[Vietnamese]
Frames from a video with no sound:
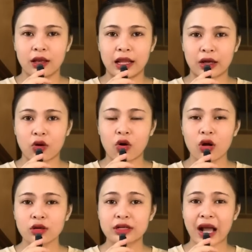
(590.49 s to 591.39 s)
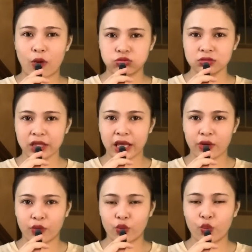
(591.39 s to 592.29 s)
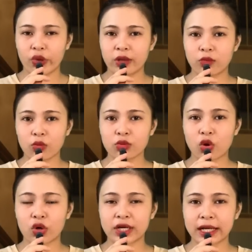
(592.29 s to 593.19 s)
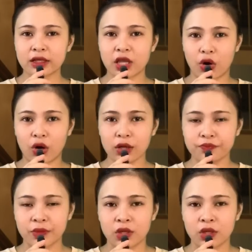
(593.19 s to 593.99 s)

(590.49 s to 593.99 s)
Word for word: là có cõng theo nguyên một con rắn nhỏ,